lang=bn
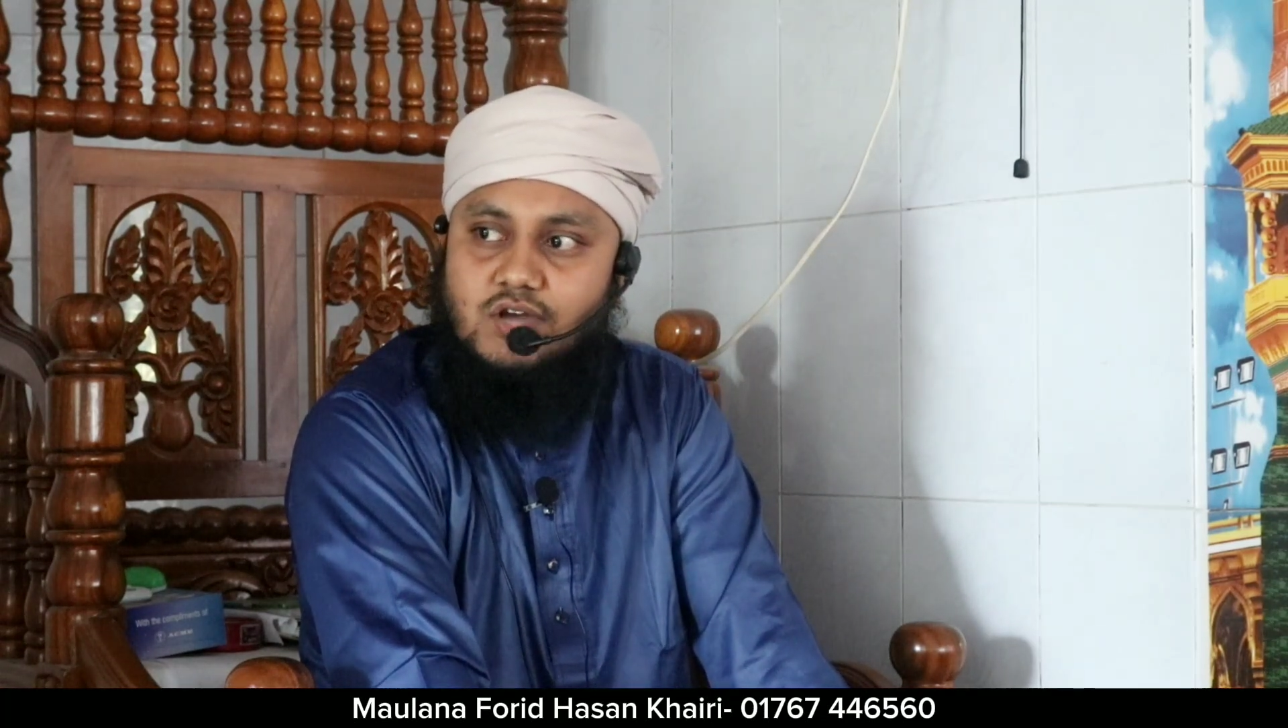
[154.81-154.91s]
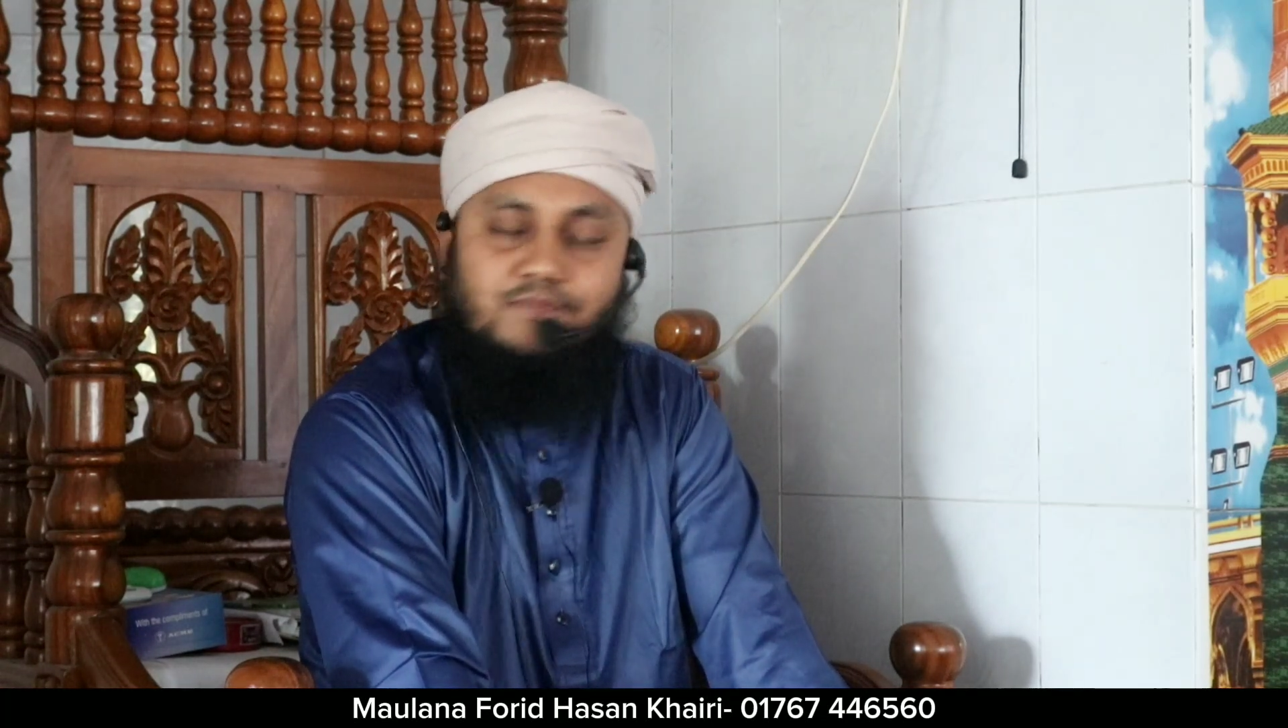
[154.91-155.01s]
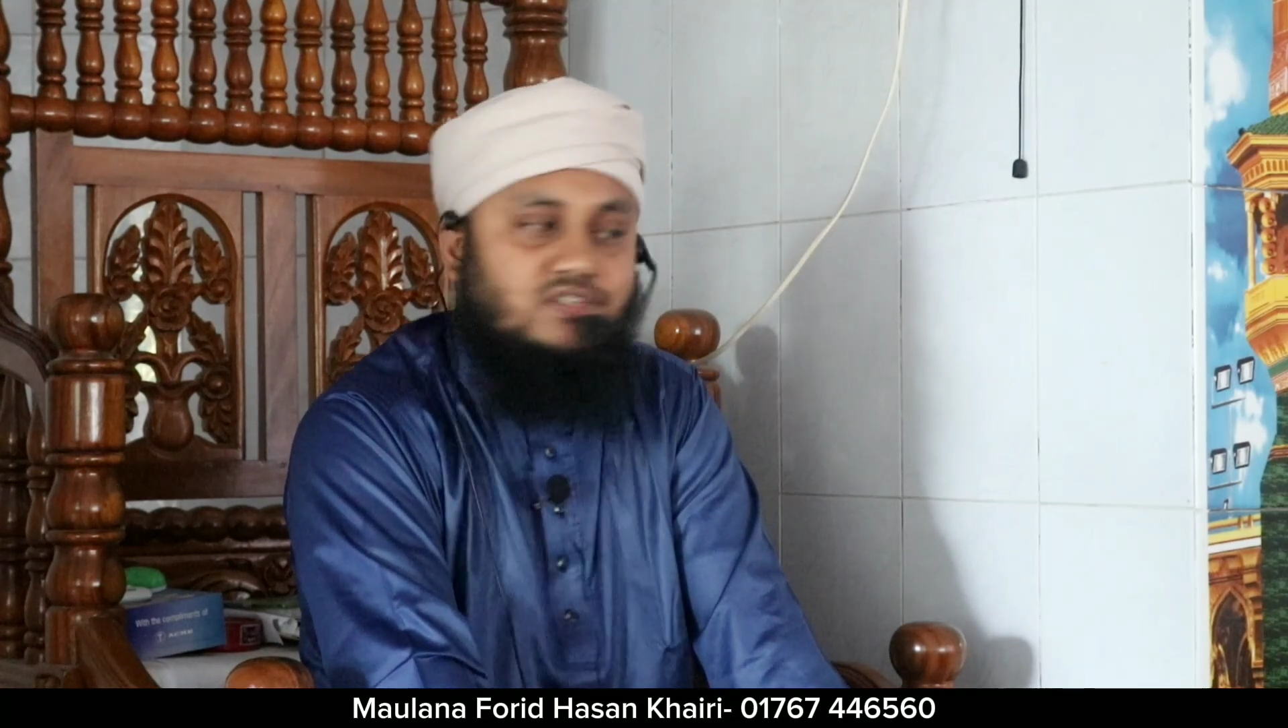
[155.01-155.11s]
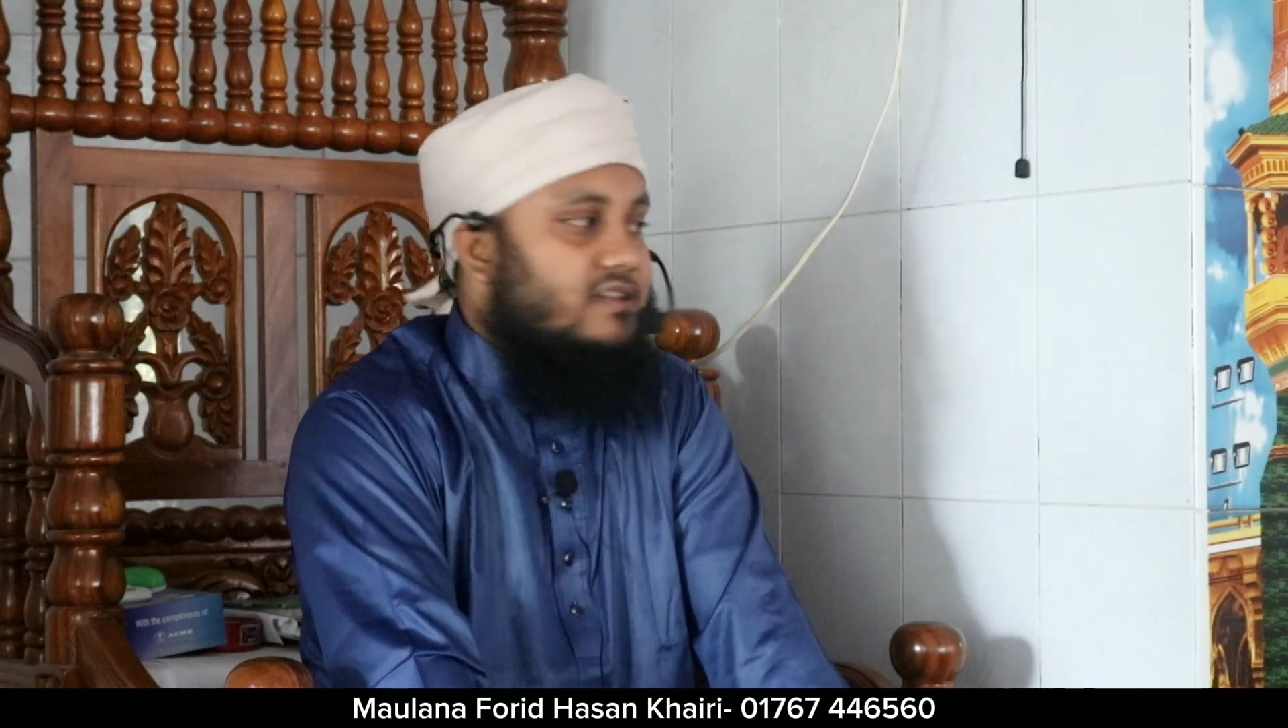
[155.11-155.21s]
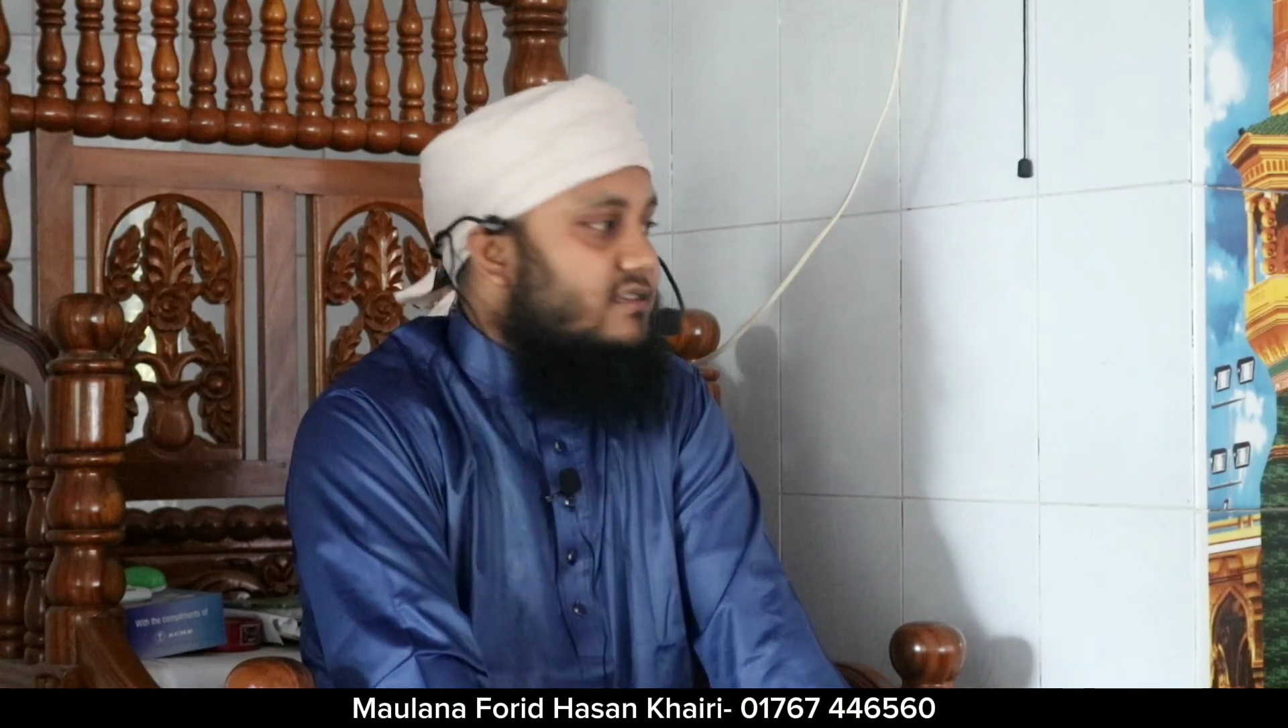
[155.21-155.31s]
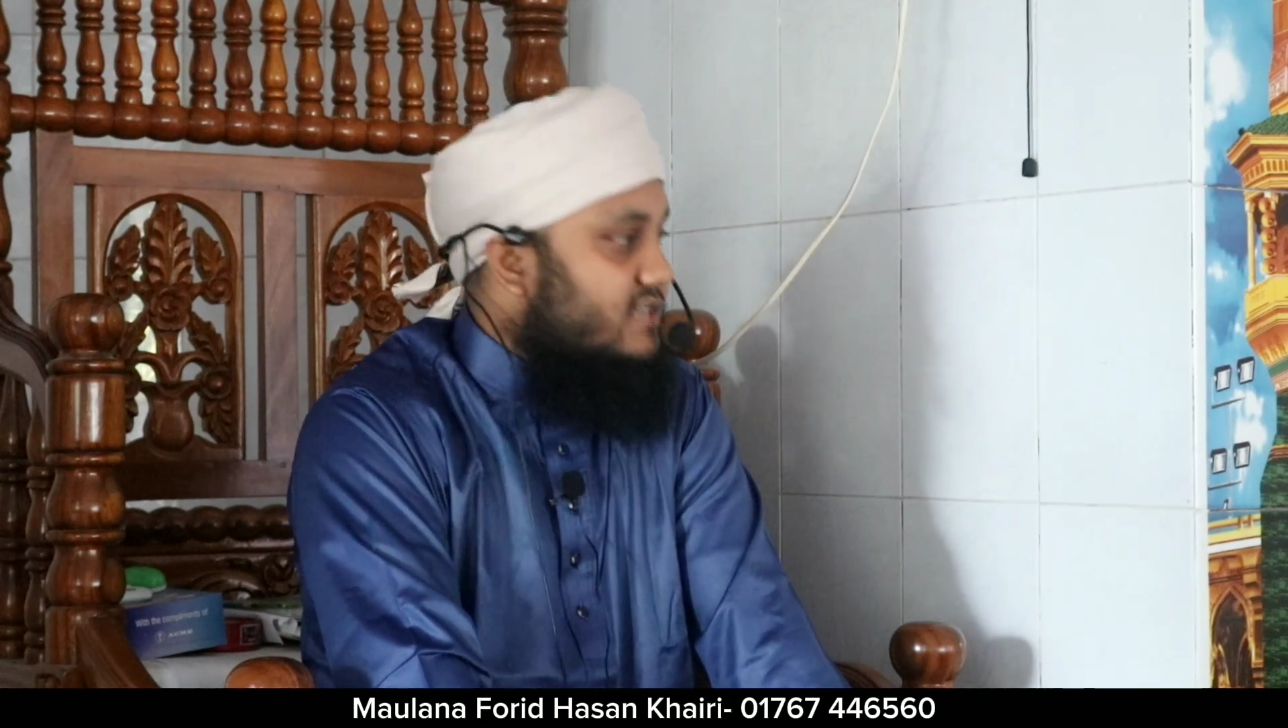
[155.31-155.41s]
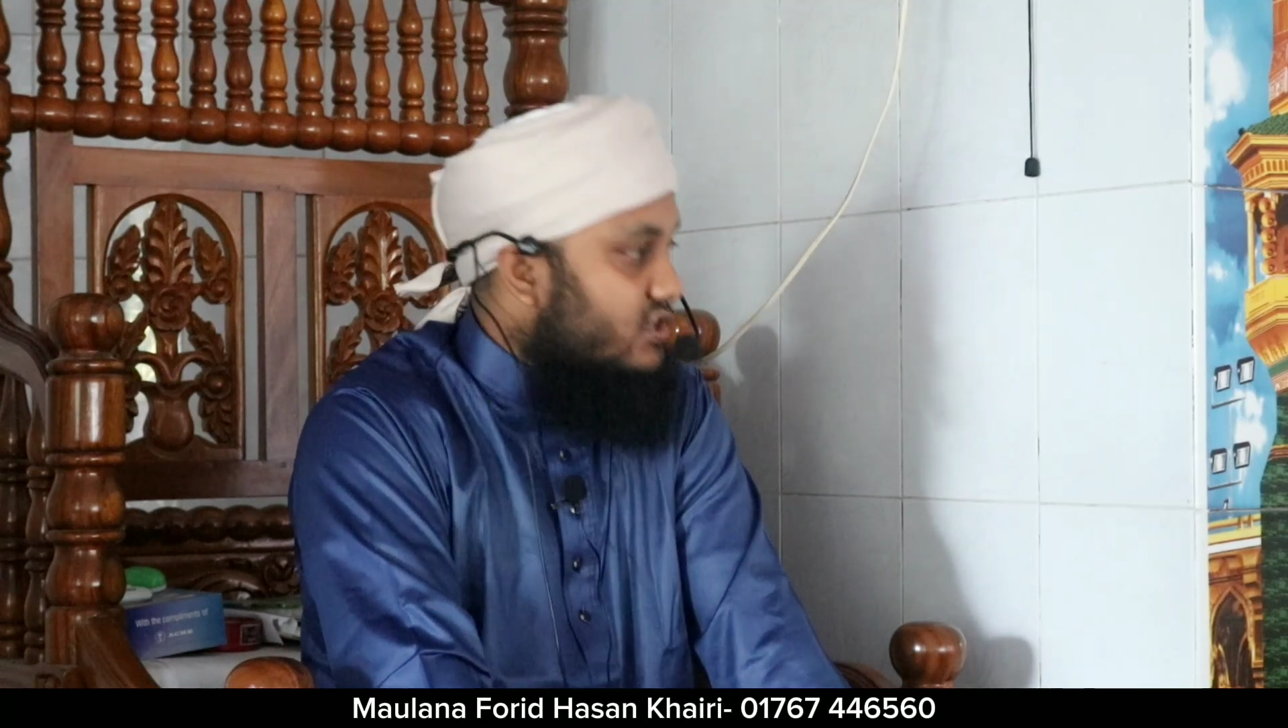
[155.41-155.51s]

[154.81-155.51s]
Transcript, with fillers: সবচাইতে